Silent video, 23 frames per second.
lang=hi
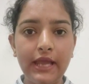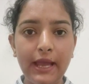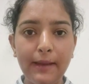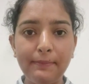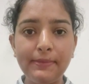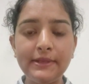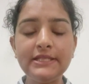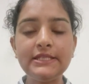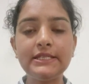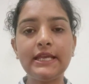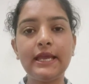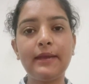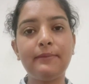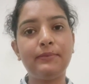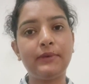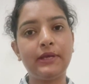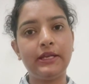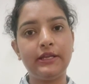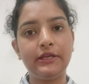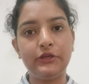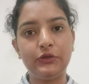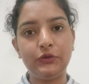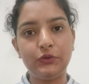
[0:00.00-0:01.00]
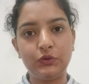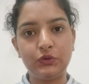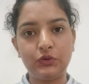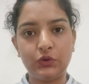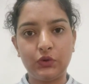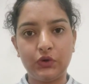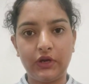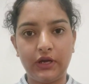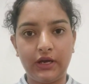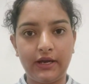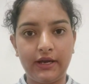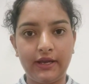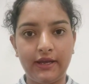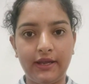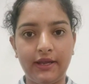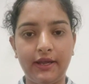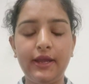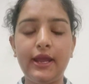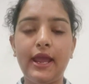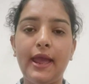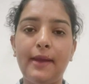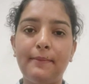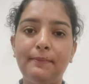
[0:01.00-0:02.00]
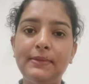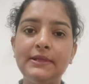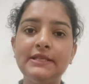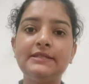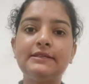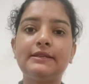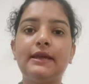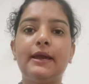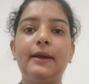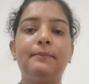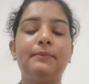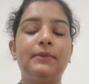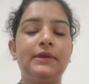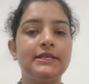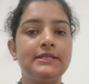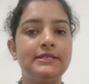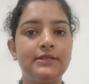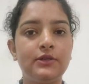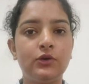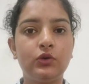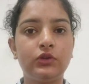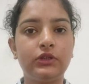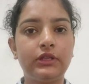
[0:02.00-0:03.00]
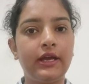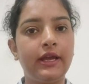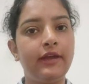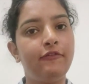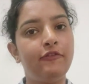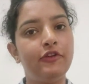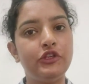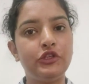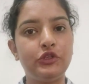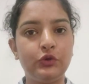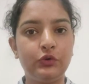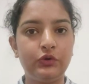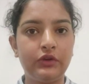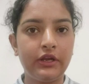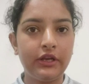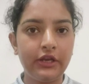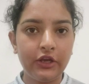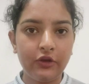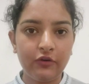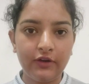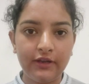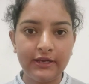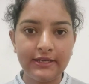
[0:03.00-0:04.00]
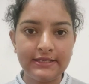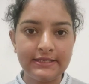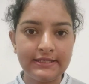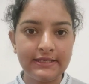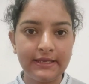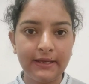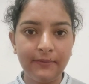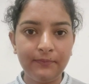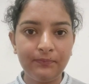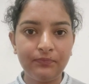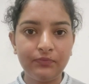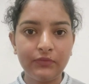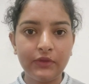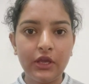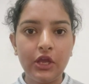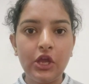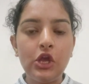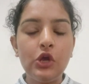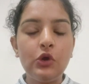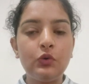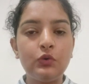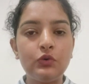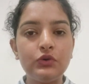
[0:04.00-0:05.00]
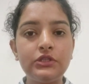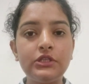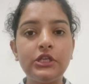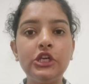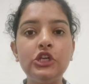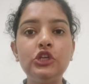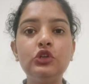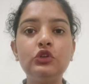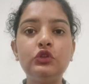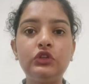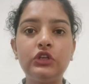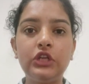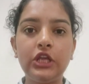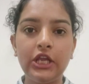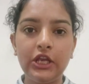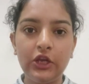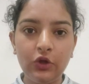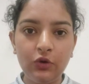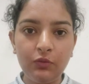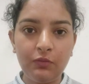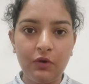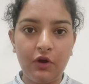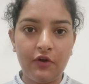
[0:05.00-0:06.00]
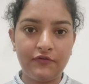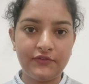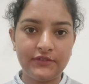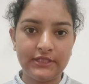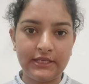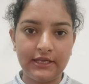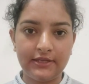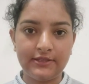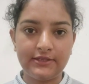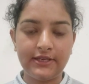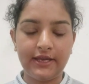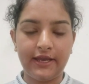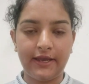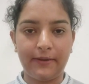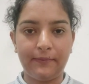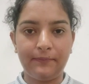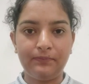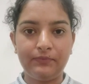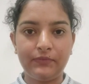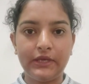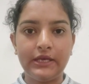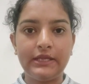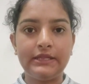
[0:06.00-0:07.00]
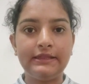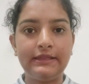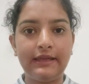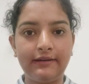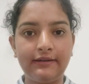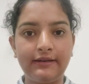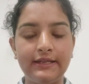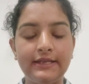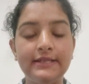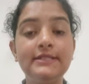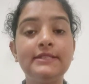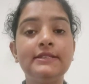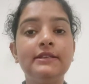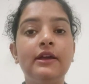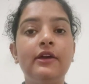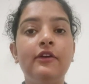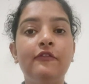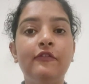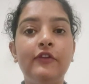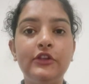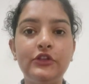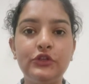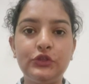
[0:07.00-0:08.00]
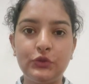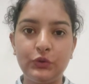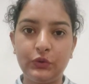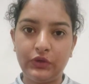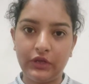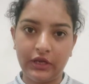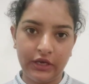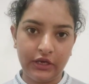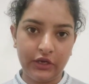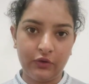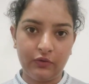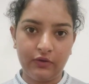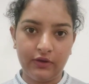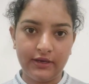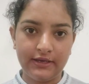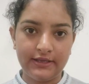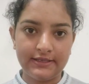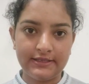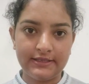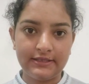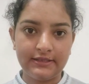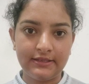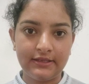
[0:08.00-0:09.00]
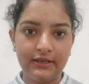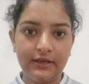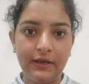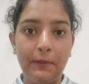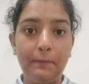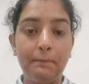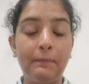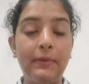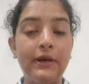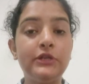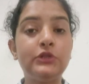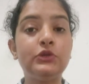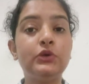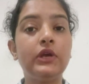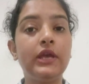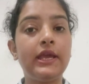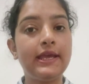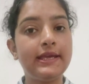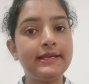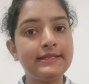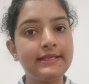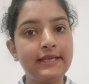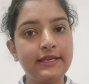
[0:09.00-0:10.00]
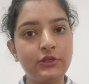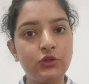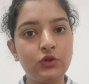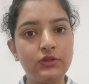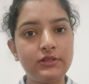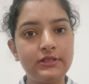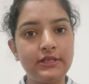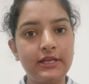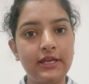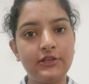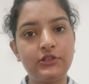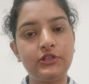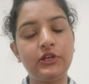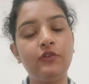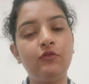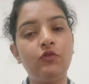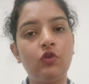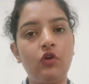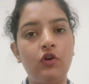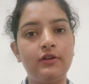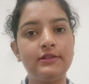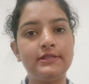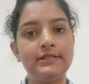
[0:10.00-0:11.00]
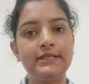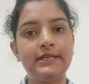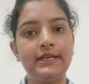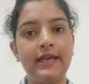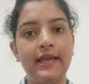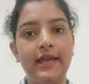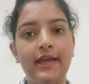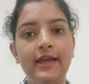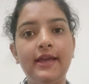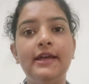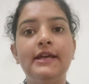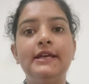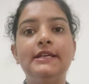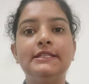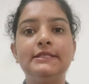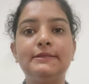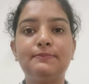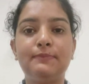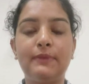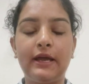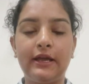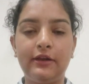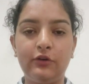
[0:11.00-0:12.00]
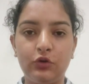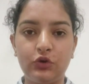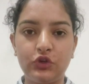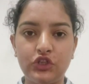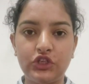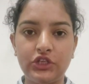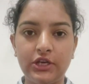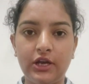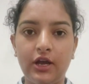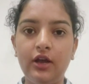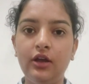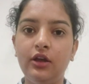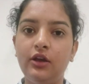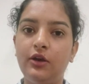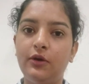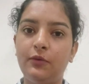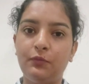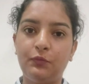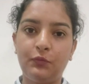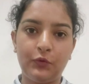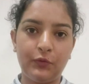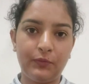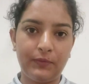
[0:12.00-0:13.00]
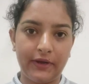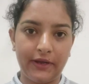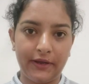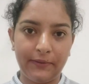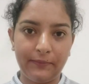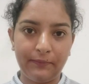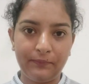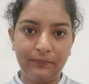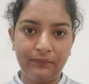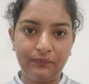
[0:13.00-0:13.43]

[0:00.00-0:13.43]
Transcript: एप्पल स्कैप के लिए यूज़ हो रहा है एप्पल स्कैप किससे होता है वेंचूरिया इक्वालिस से उसकी जो टीलियम ऑफ स्टेज है दैट इज वेंचूरिया इक्वालिस बट जो ए सेक्शुअल स्टेज है वो कौन सी है स्पैलोशिया पोमाए